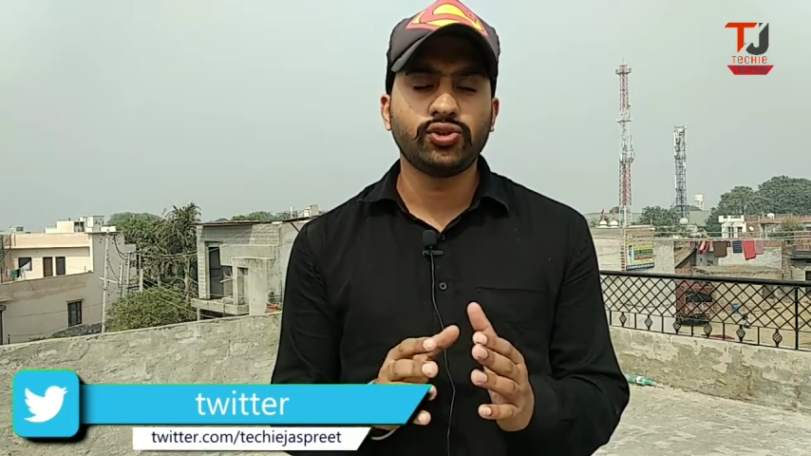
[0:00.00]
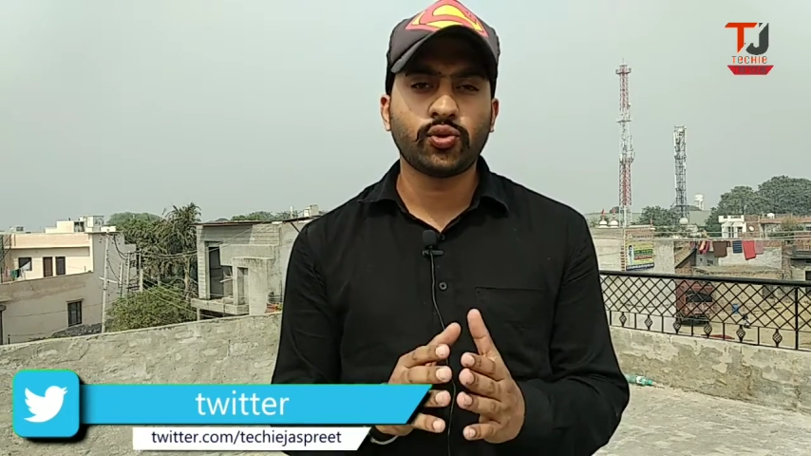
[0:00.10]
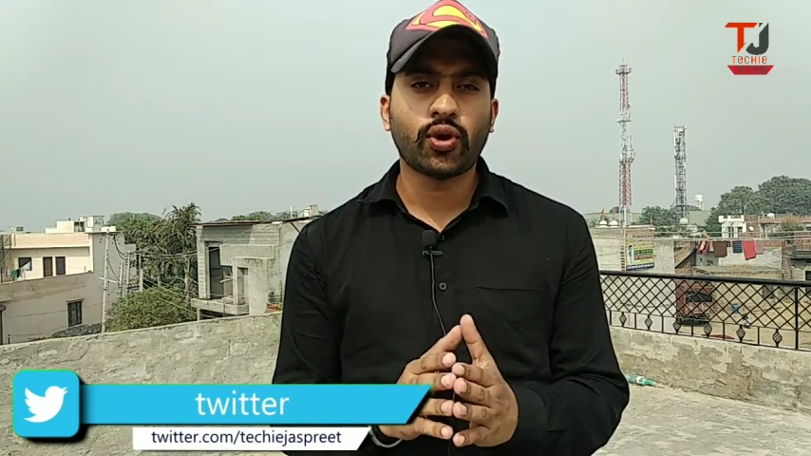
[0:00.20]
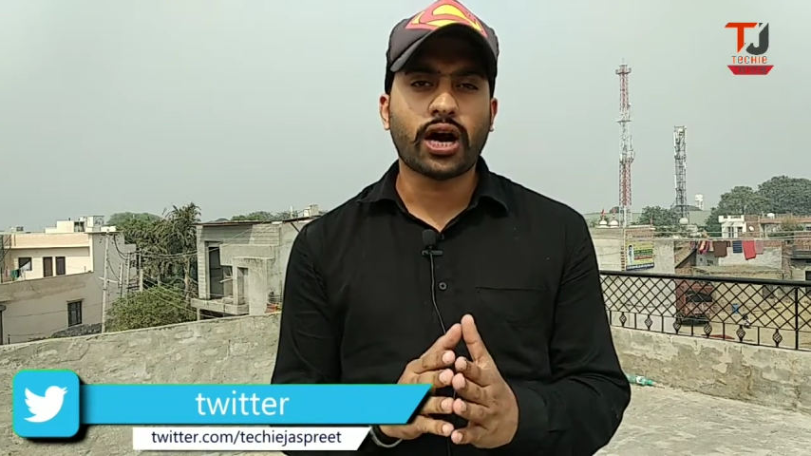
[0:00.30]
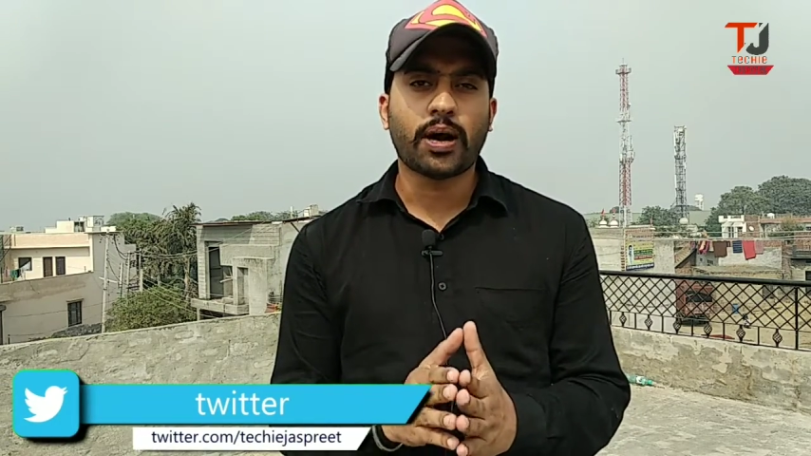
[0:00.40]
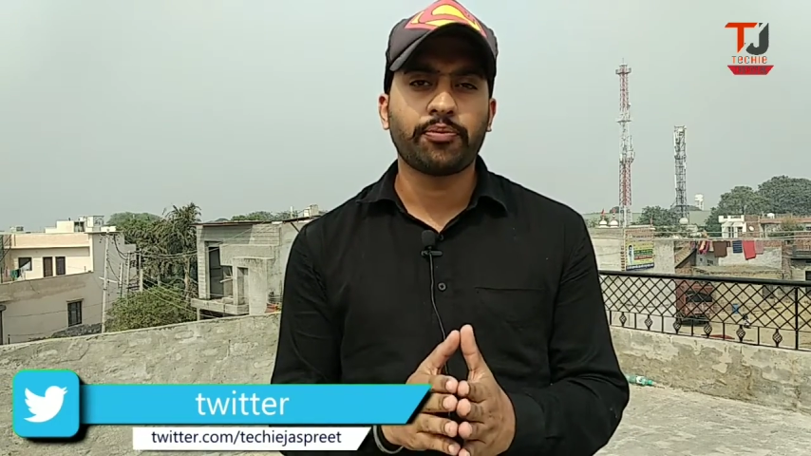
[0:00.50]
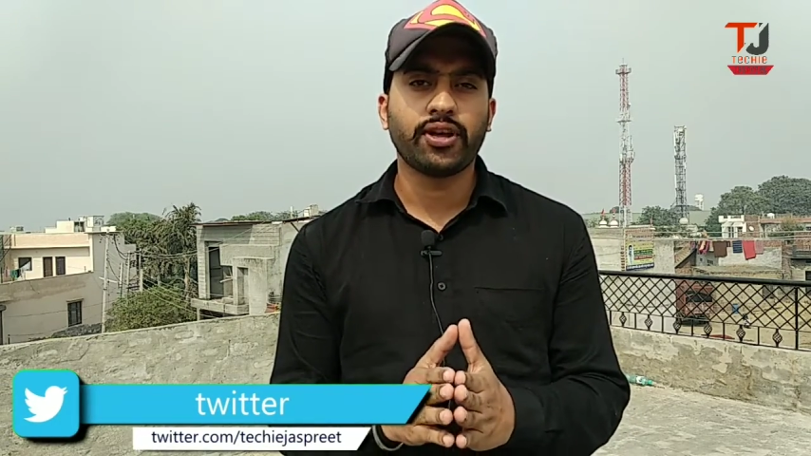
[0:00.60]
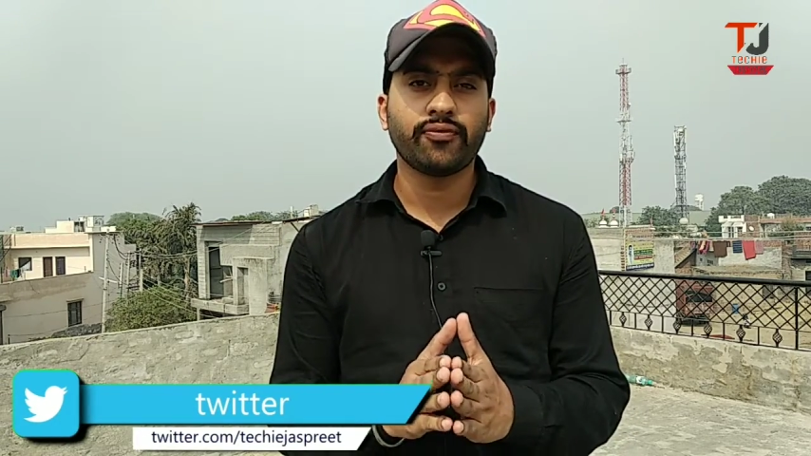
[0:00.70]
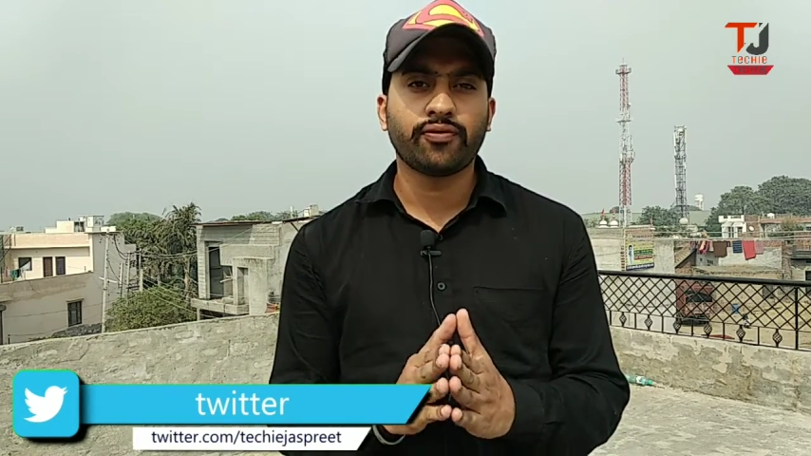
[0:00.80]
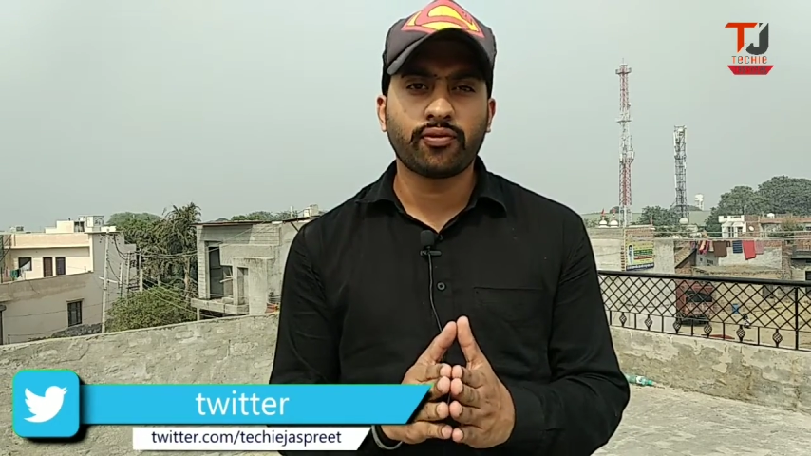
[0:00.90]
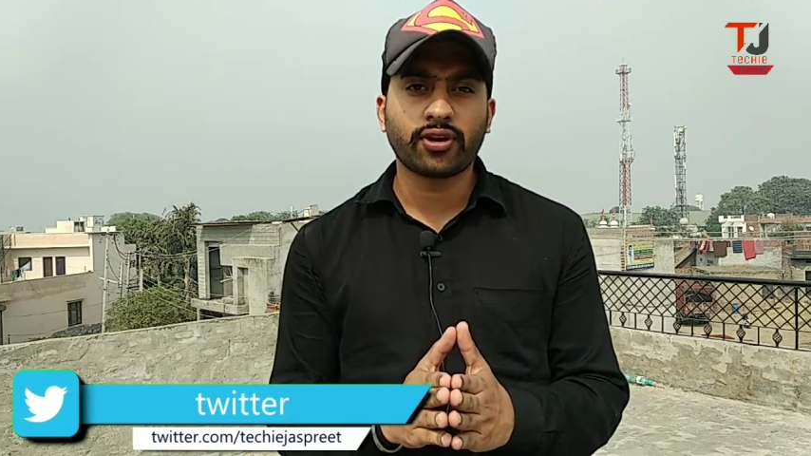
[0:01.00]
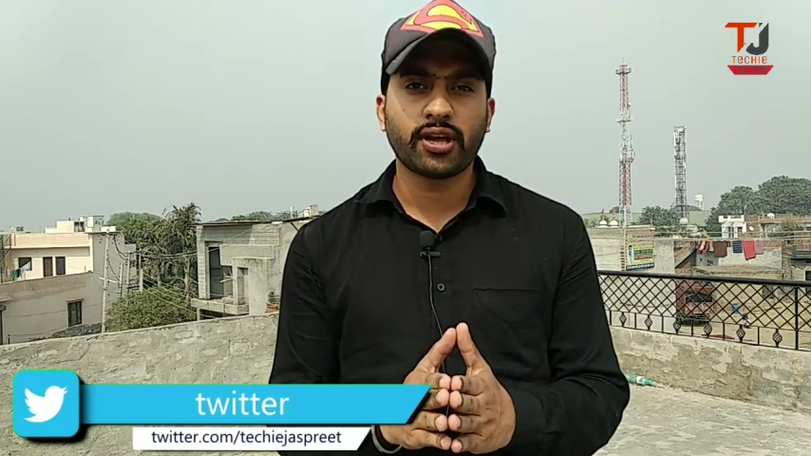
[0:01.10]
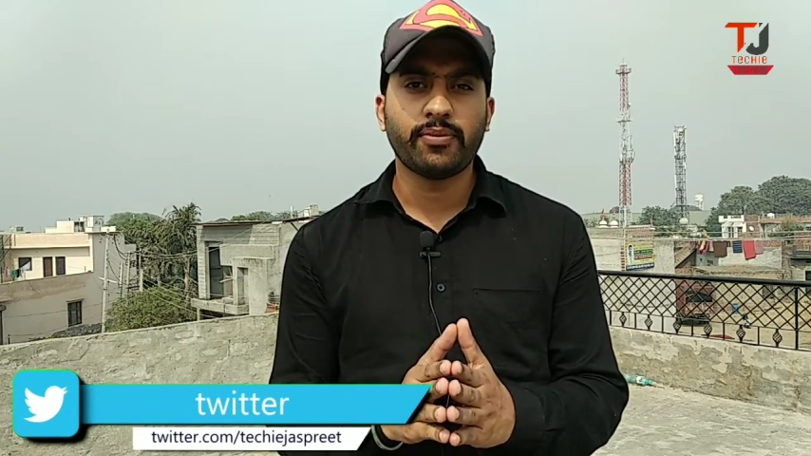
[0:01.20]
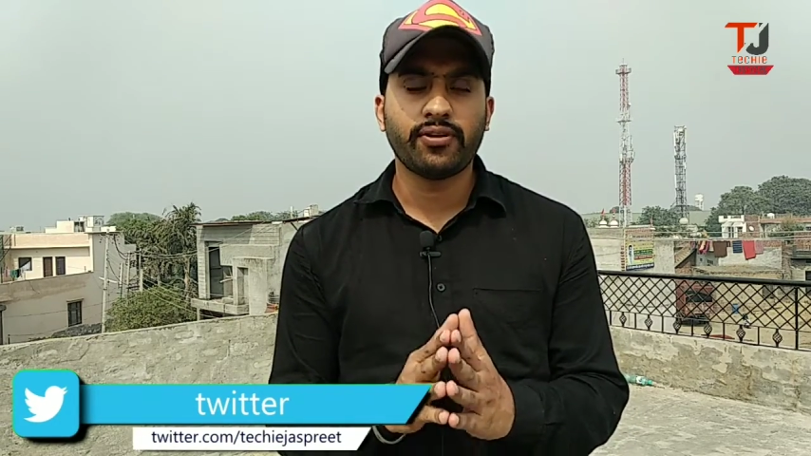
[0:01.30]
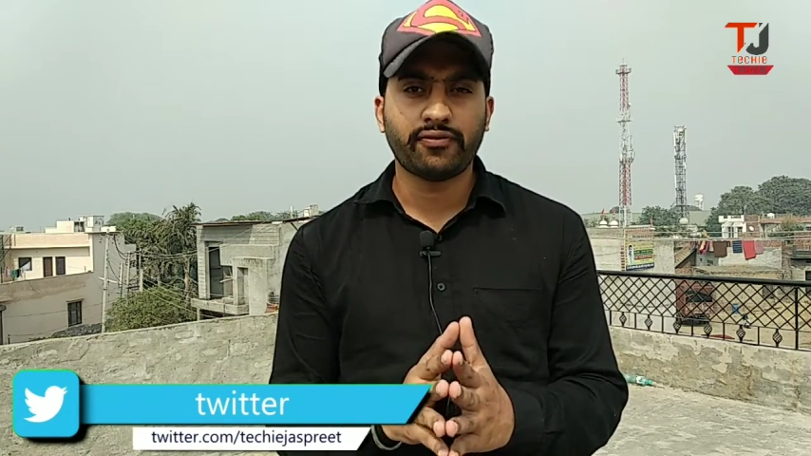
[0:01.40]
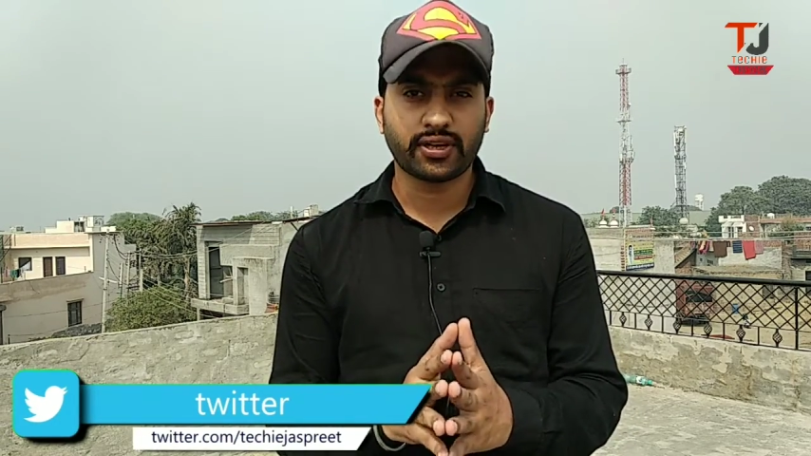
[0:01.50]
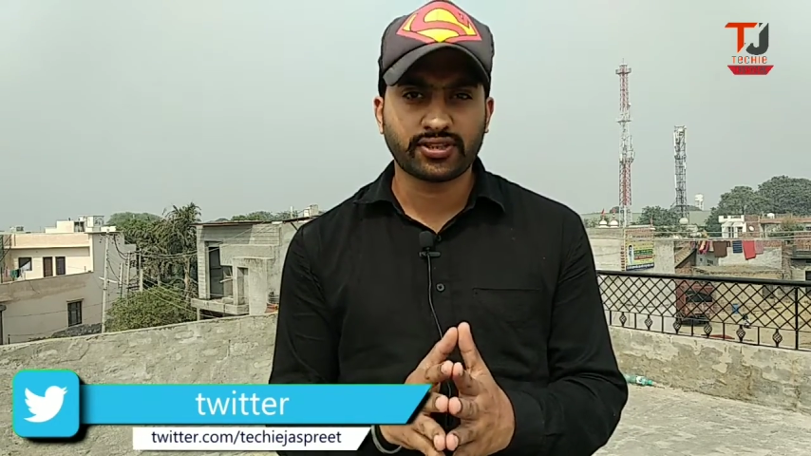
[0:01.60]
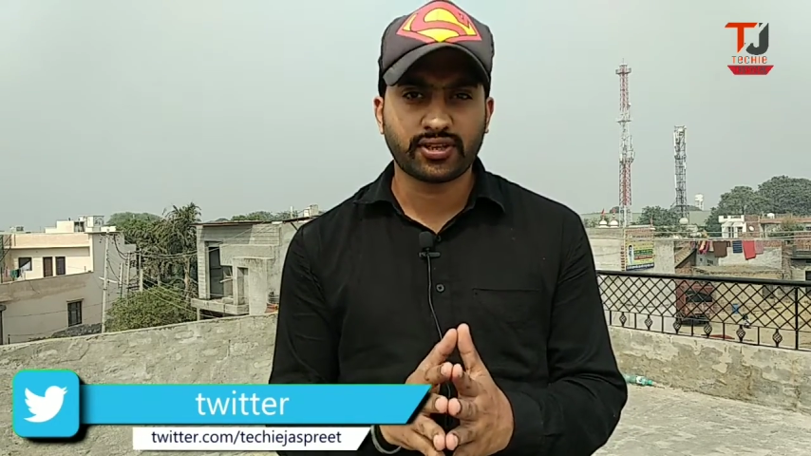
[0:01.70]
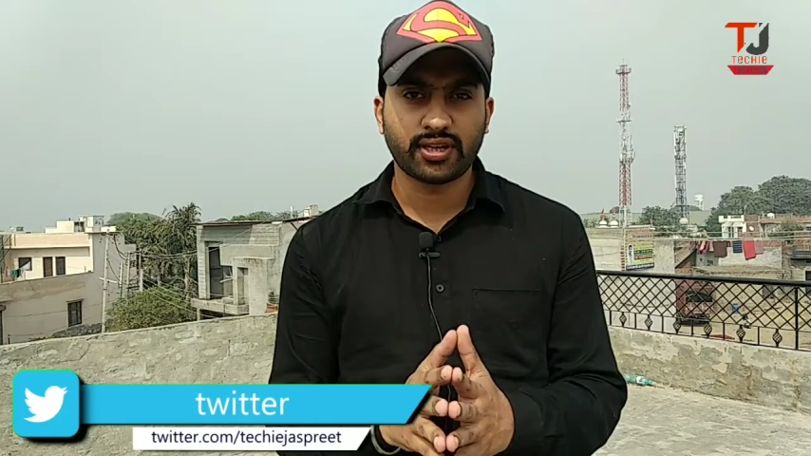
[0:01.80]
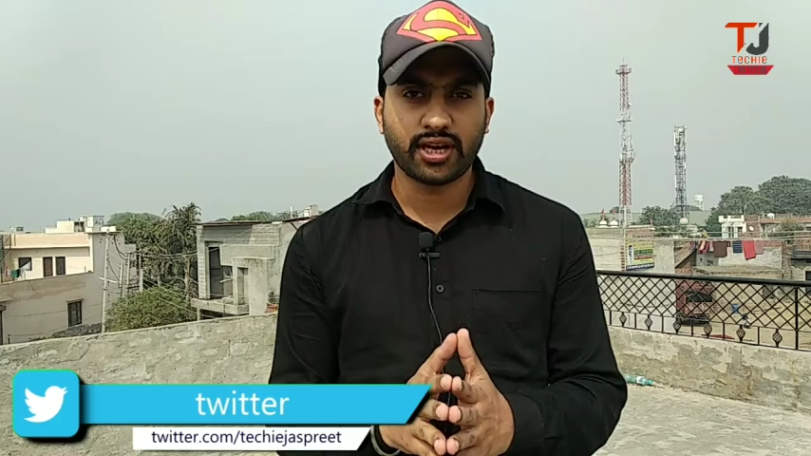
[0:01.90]
जो आपके फ़ोन के
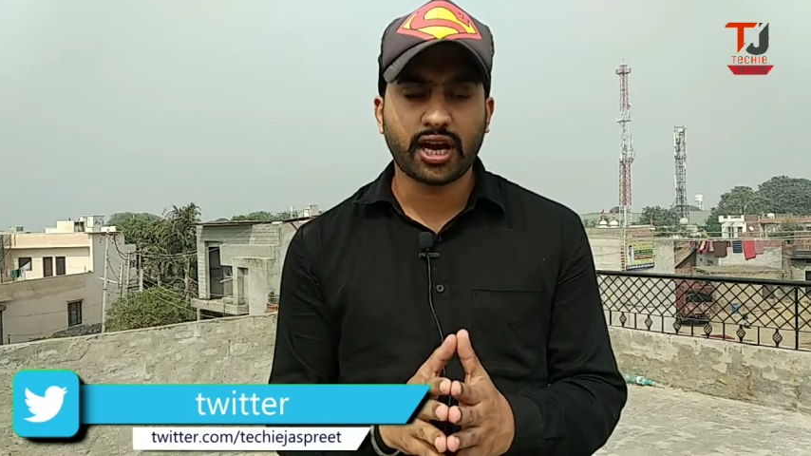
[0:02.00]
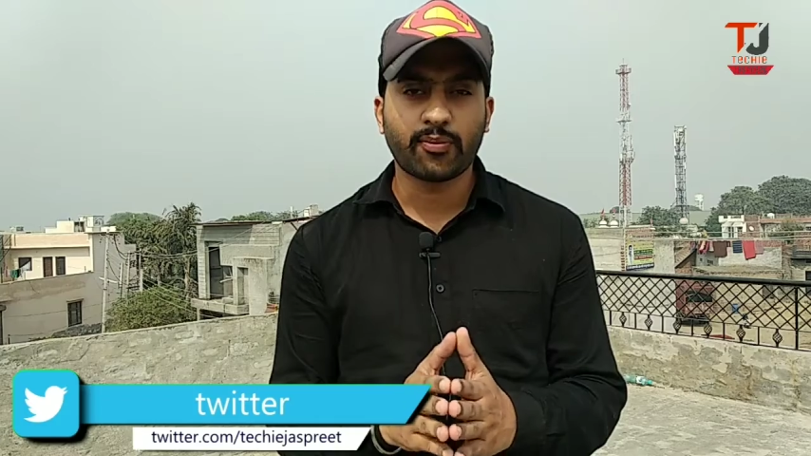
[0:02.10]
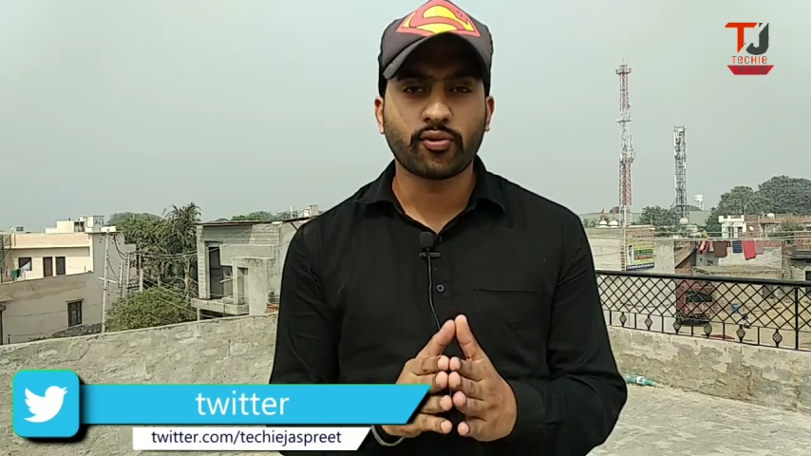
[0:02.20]
मैन्युफैक्चरर ने